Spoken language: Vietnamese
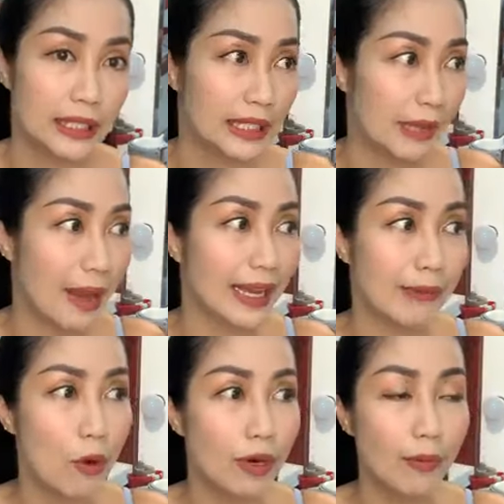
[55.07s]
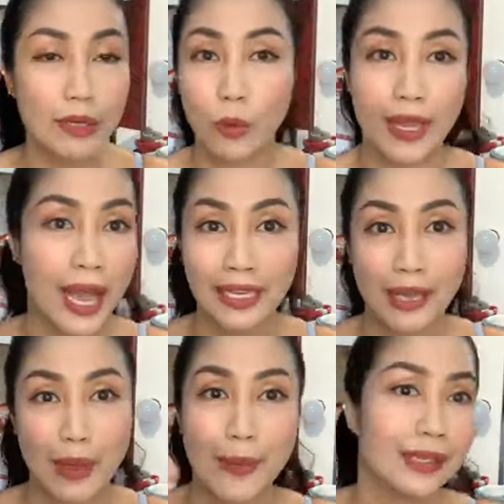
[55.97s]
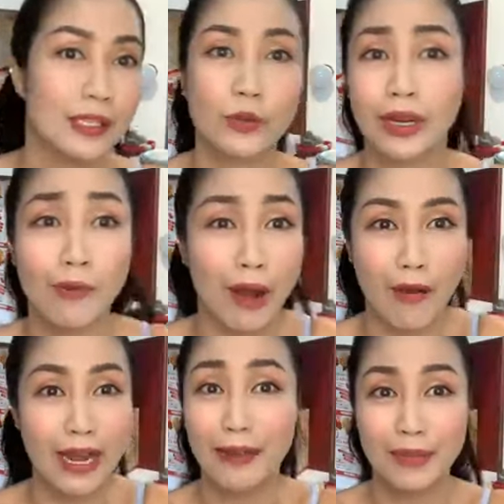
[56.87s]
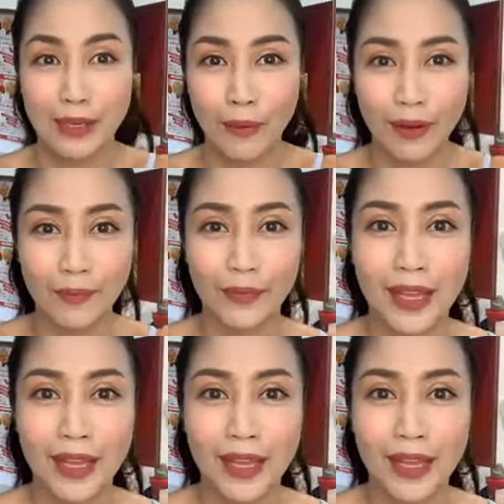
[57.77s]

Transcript: Thì ngày mai, ngày mốt là Ốc đi quay hai ngày Mãi Mãi Thanh Xuân, là Ốc khỏi làm gì luôn,